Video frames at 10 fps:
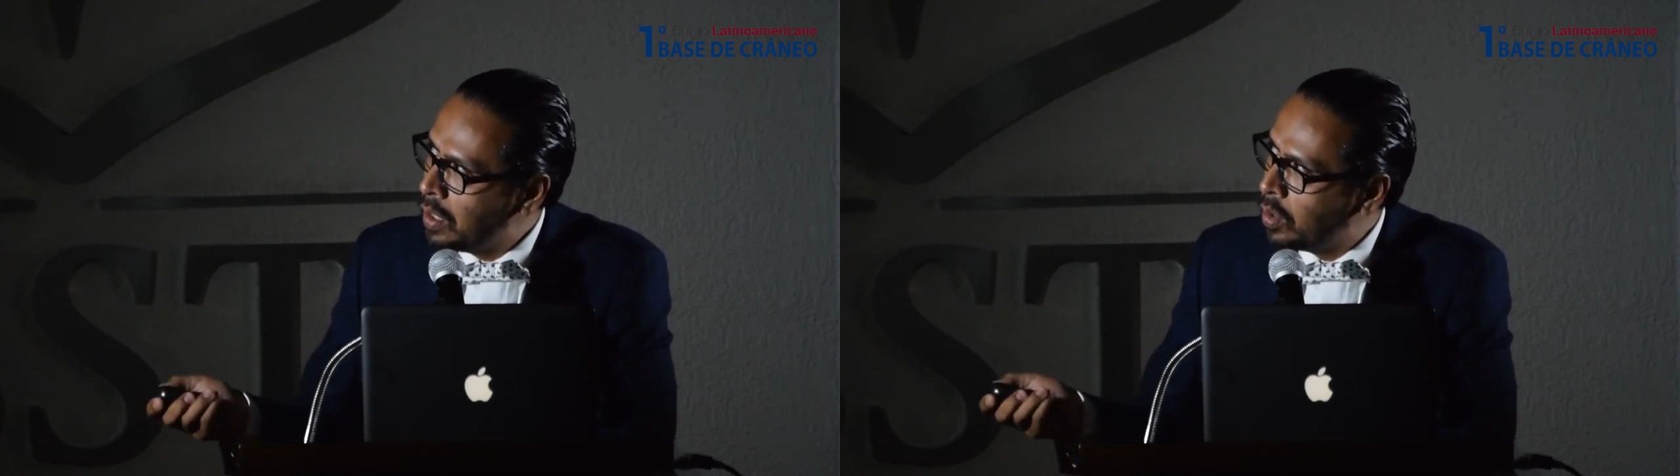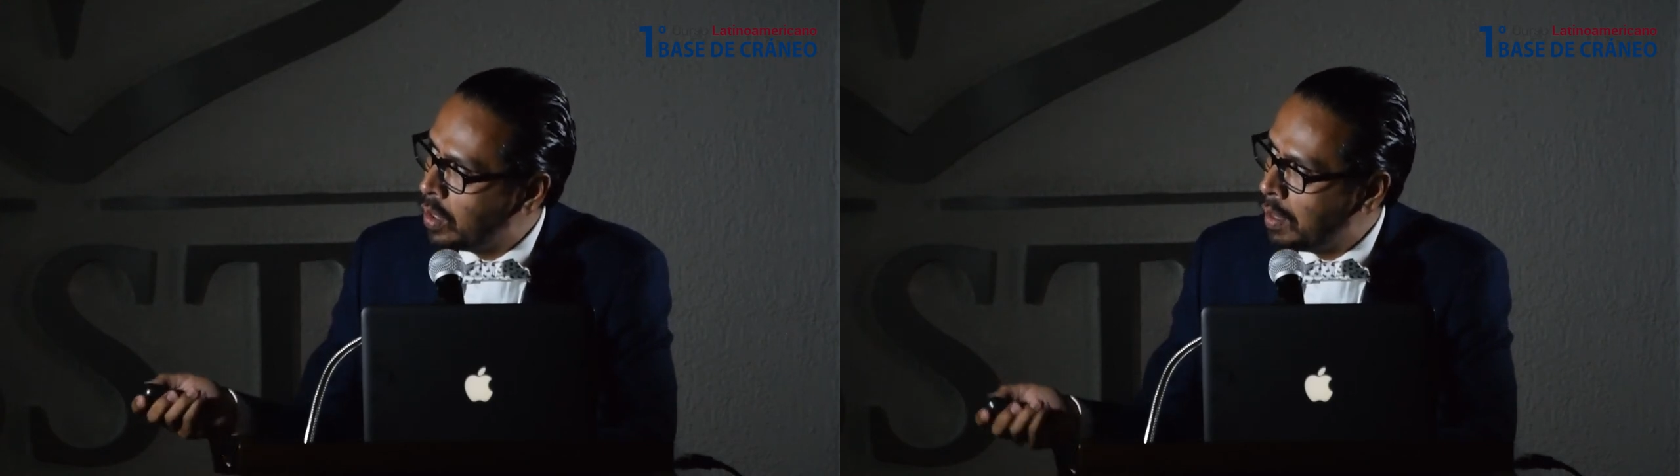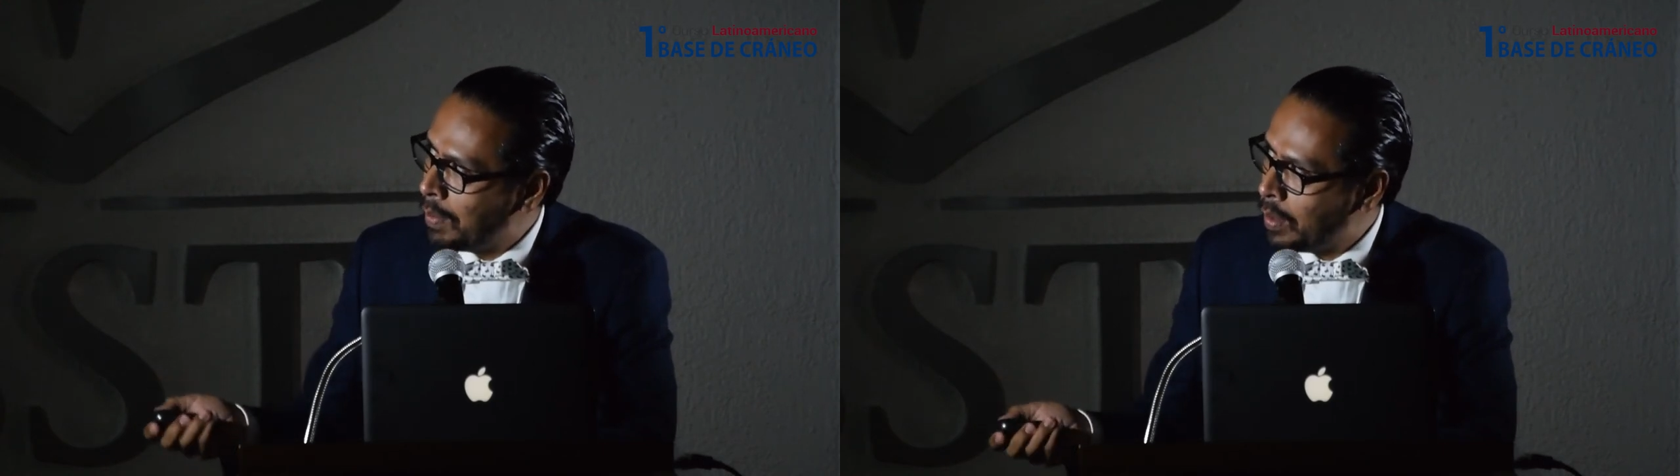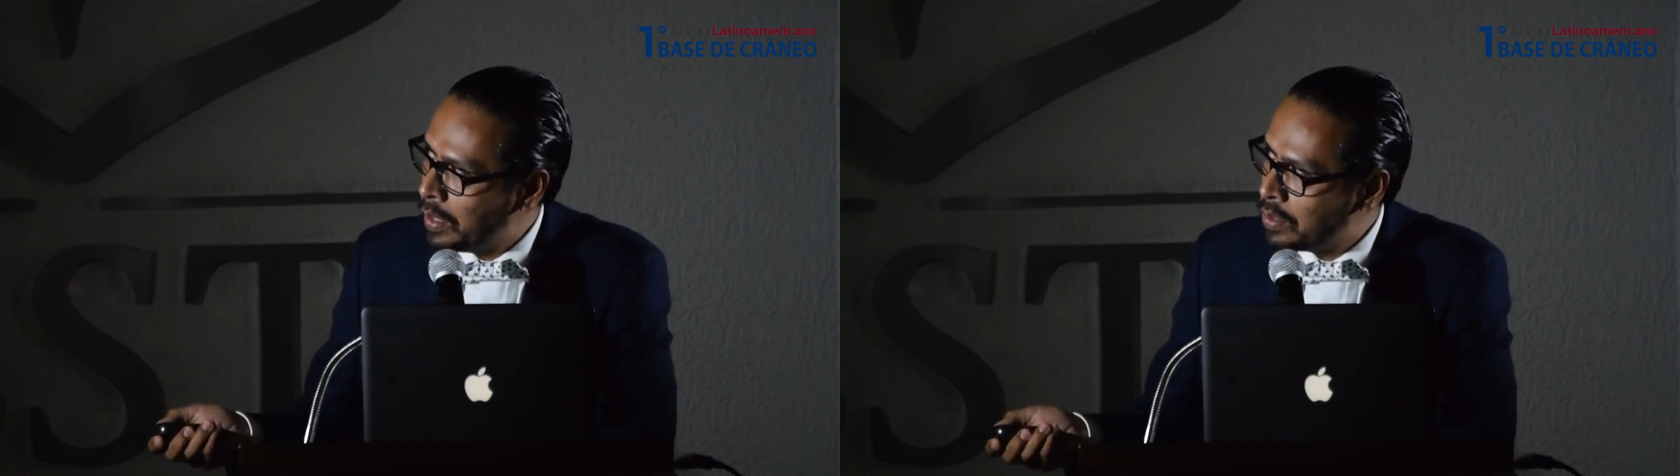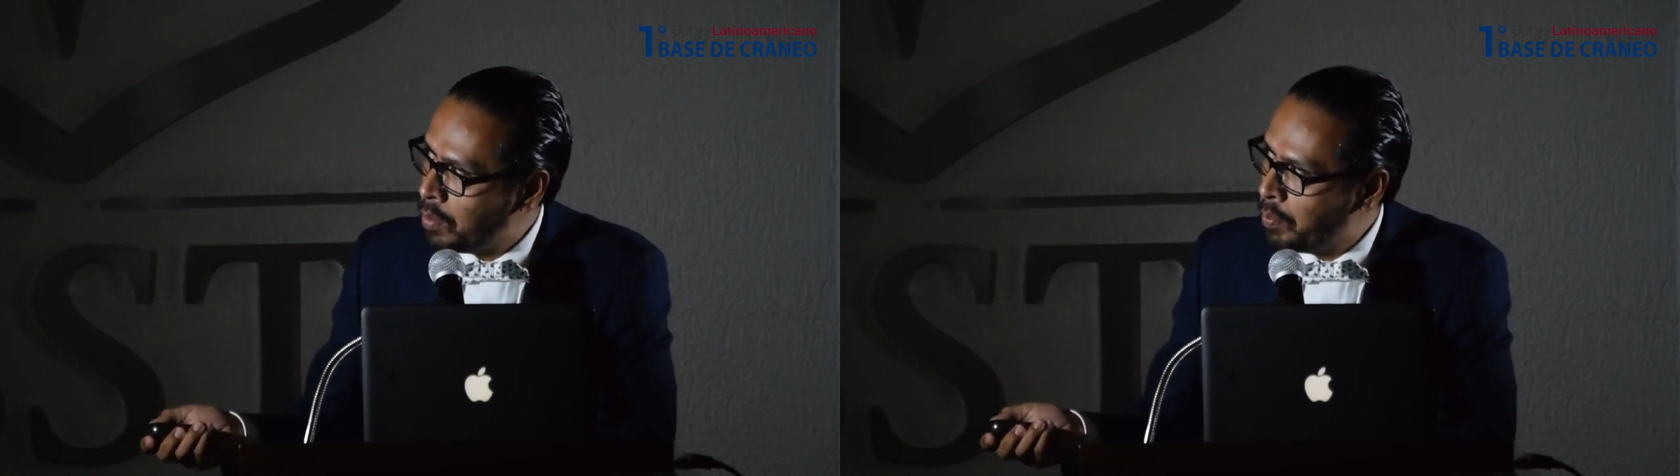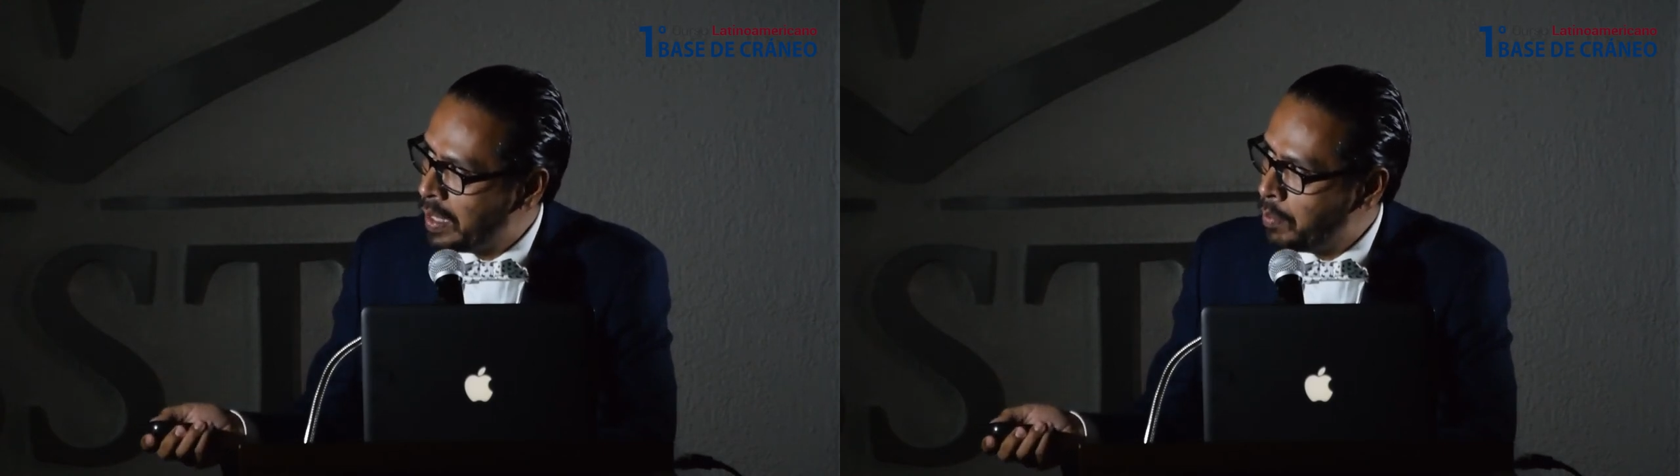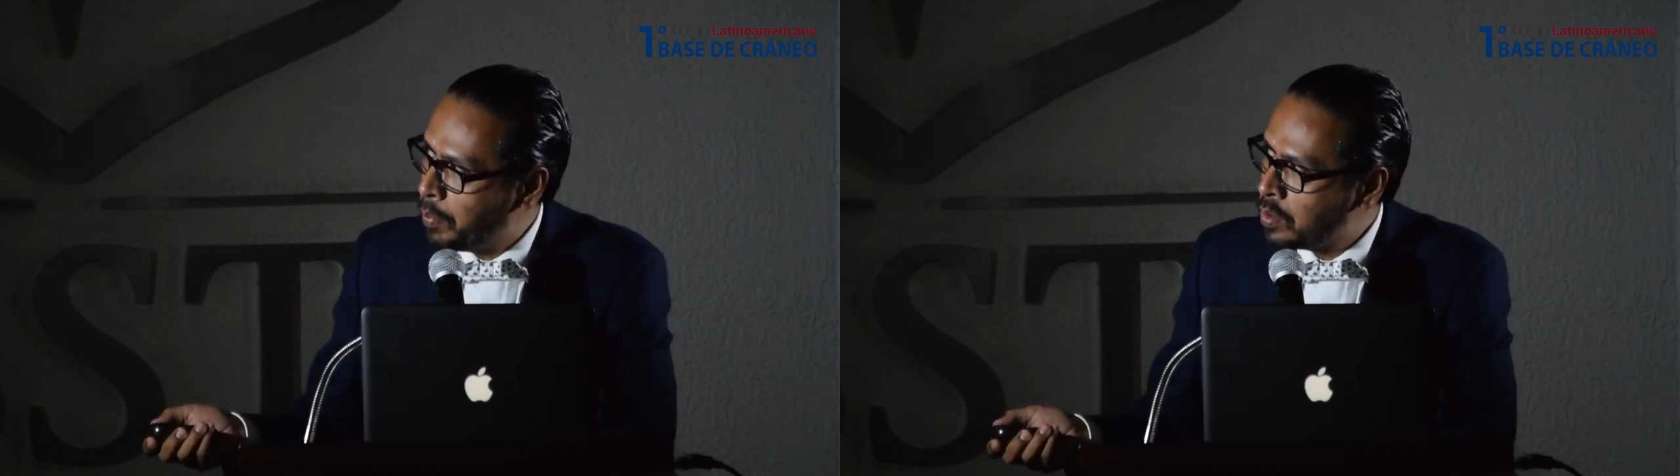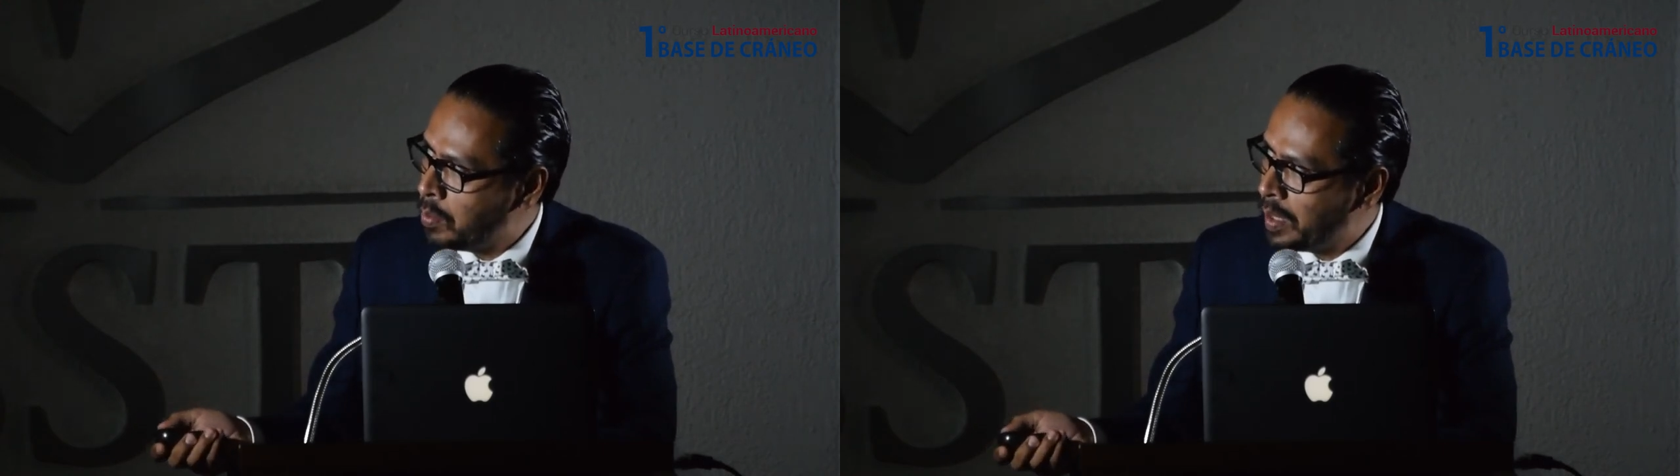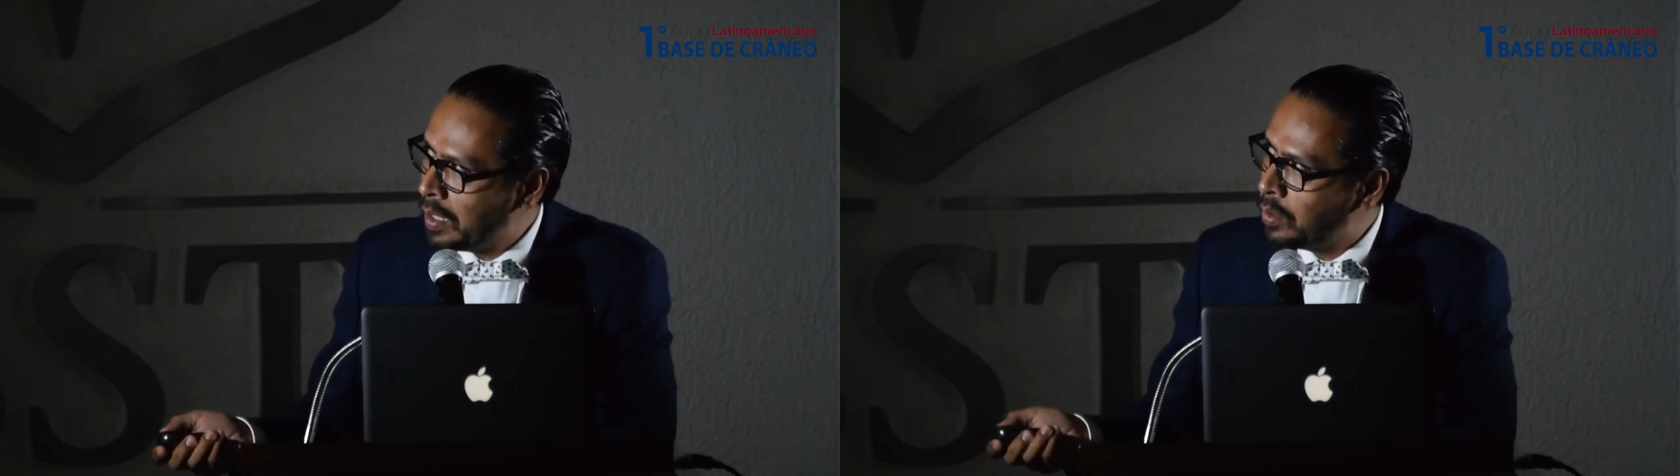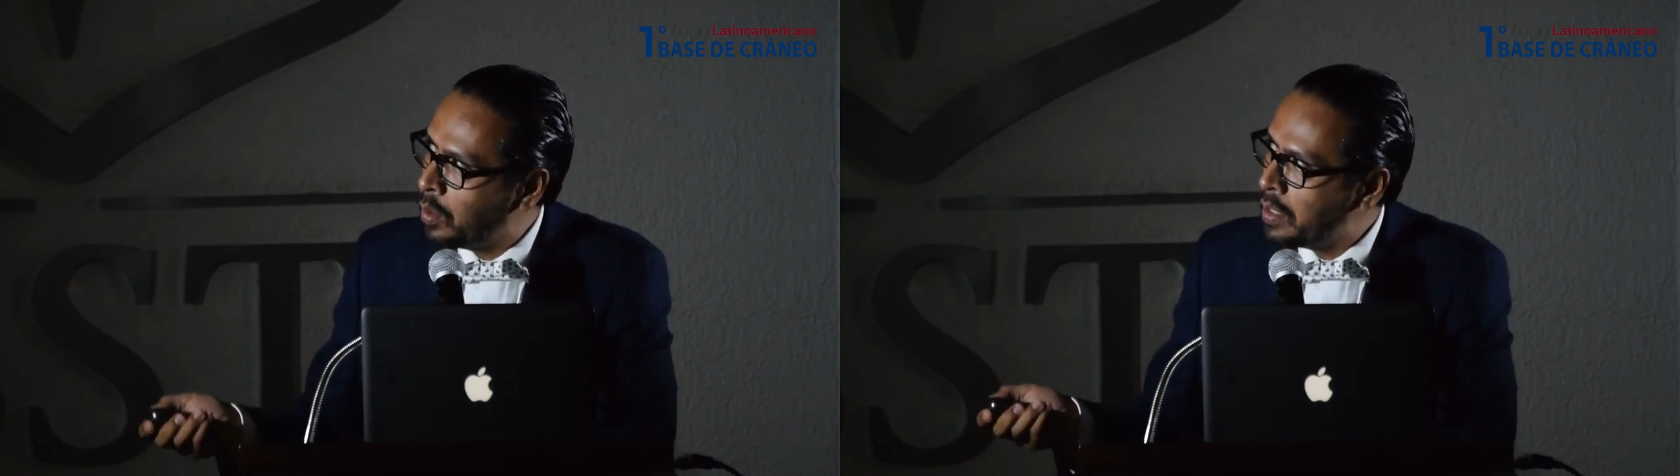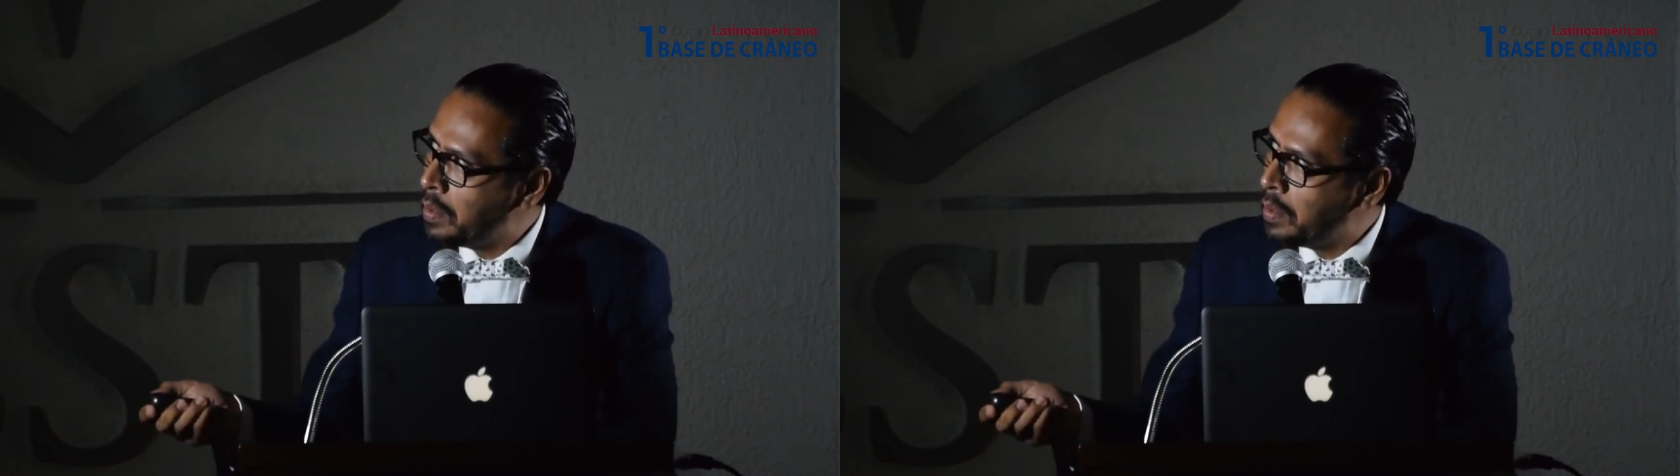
con la valoración pre y posoperatoria,